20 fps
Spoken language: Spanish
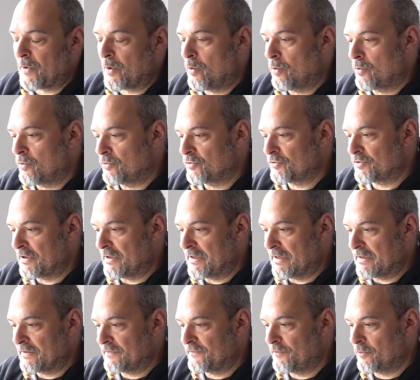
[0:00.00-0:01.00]
con
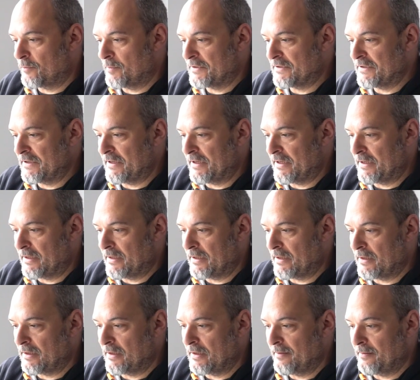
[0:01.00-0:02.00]
nuestras formas
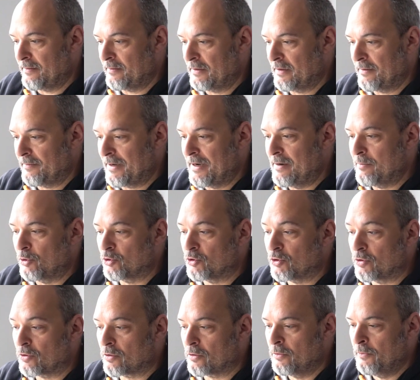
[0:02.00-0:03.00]
de, ver el
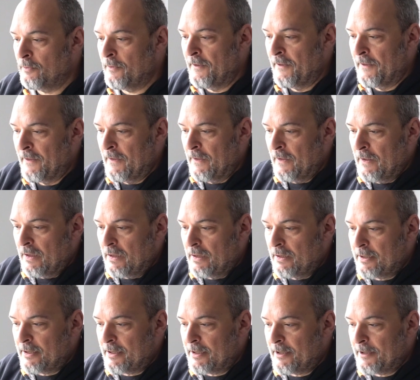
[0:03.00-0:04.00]
motor.
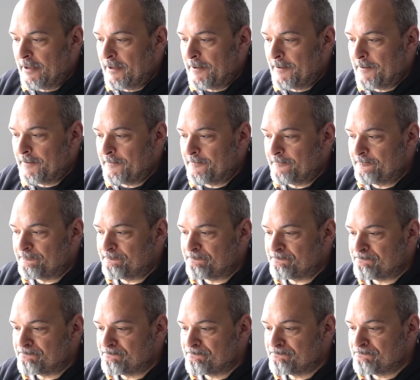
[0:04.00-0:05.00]

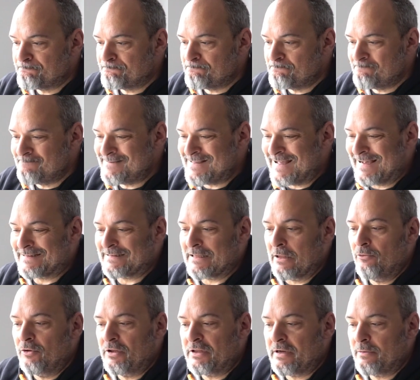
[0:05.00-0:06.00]
Eh, ¿Hasta
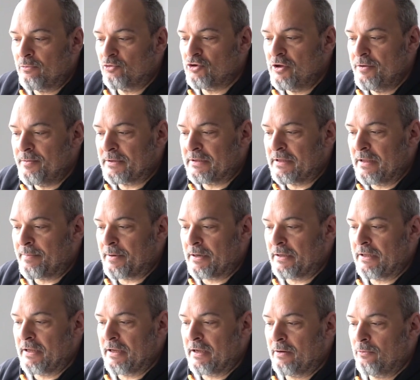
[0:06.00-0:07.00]
dónde tenemos libertad de
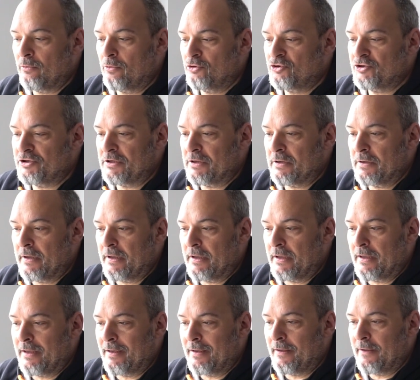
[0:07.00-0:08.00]
practicar un coche?
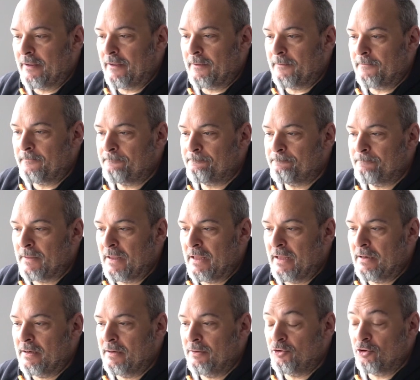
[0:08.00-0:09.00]
Eh,
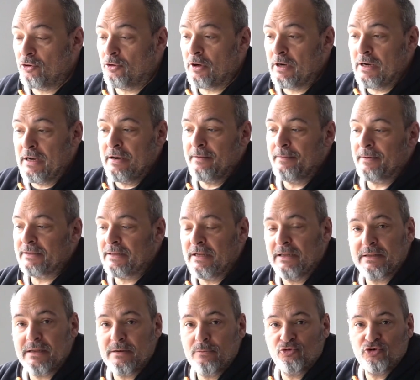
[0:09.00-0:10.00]
eh, yo creo que la libertad
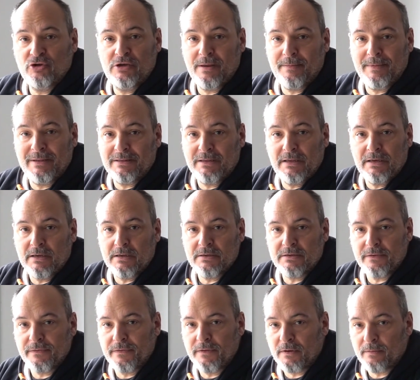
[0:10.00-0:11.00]
la tenemos en la mentira, es
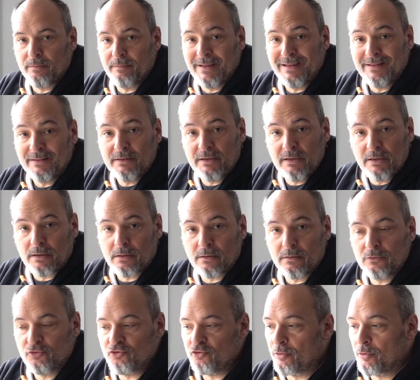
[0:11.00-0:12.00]
decir, mentir
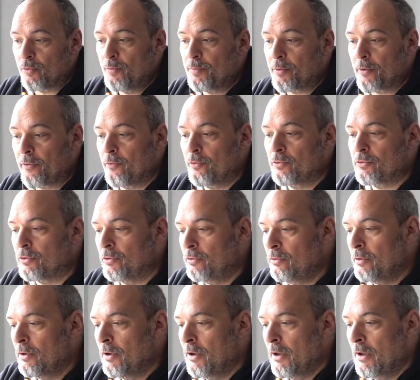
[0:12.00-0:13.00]
sobre un
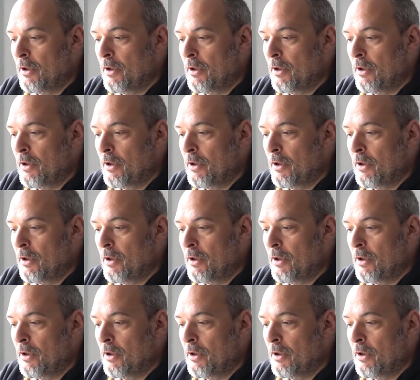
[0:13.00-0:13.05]
producto